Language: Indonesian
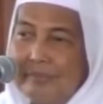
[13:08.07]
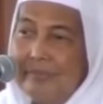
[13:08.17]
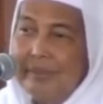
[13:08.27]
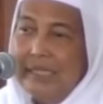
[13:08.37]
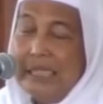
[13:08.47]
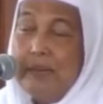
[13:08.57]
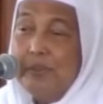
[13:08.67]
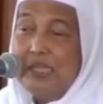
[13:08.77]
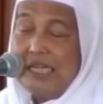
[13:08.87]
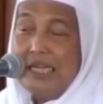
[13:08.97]
Hmm?
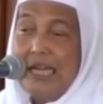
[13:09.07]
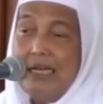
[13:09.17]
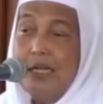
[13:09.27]
Imam Zakaria